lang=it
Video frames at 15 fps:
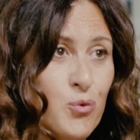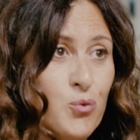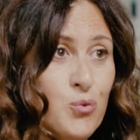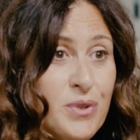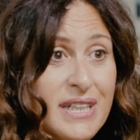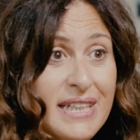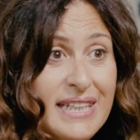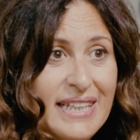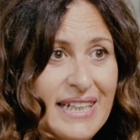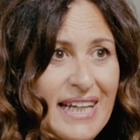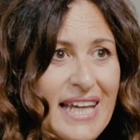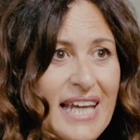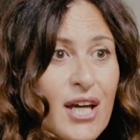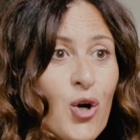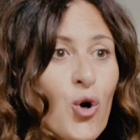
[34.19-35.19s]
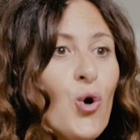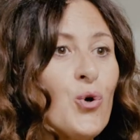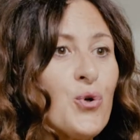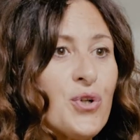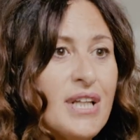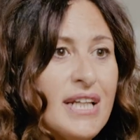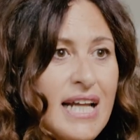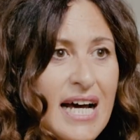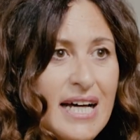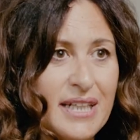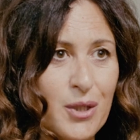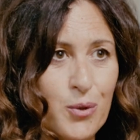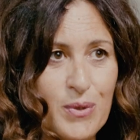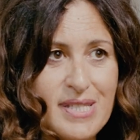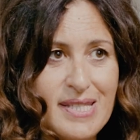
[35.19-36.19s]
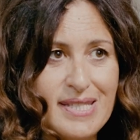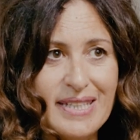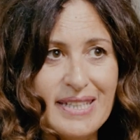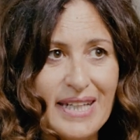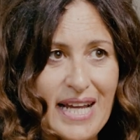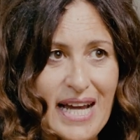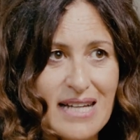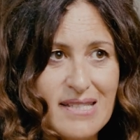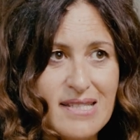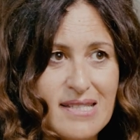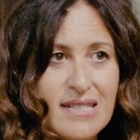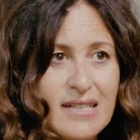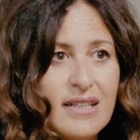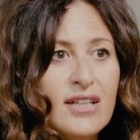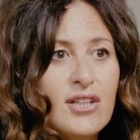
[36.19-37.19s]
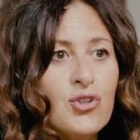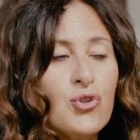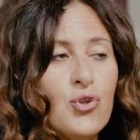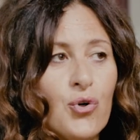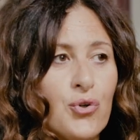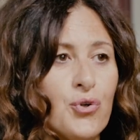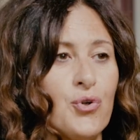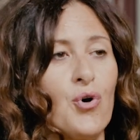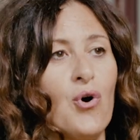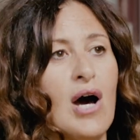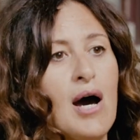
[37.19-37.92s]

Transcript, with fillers: unire e coordinare questi tre assi intorno